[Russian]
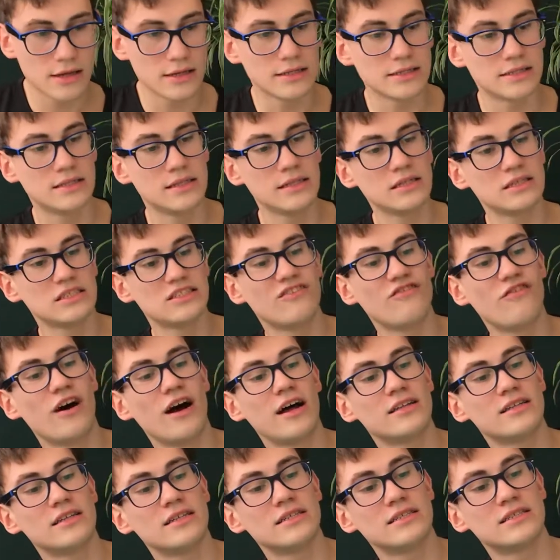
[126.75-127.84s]
здесь
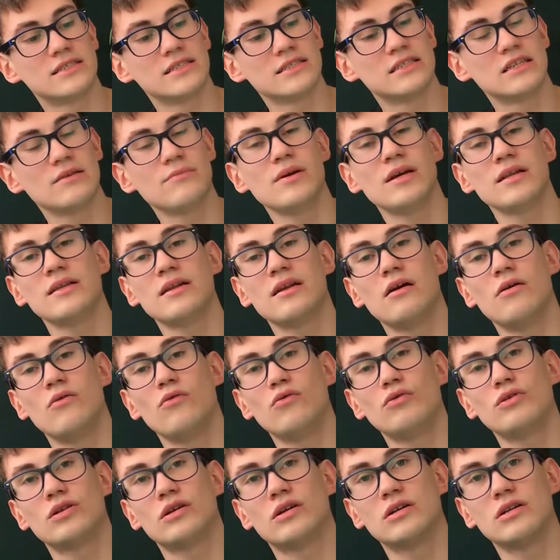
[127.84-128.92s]
2-3 сантиметра
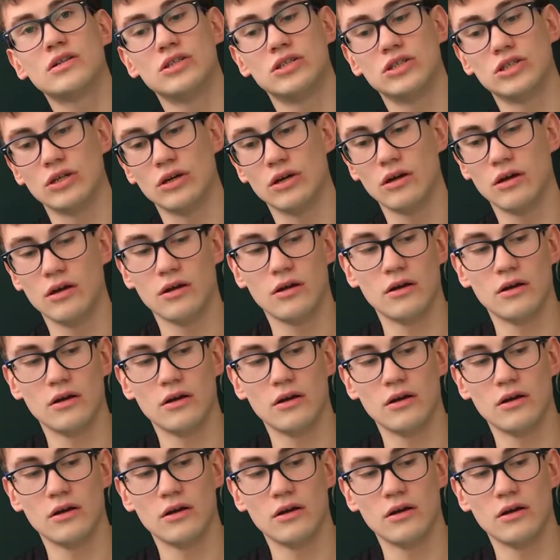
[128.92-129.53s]
от крыши.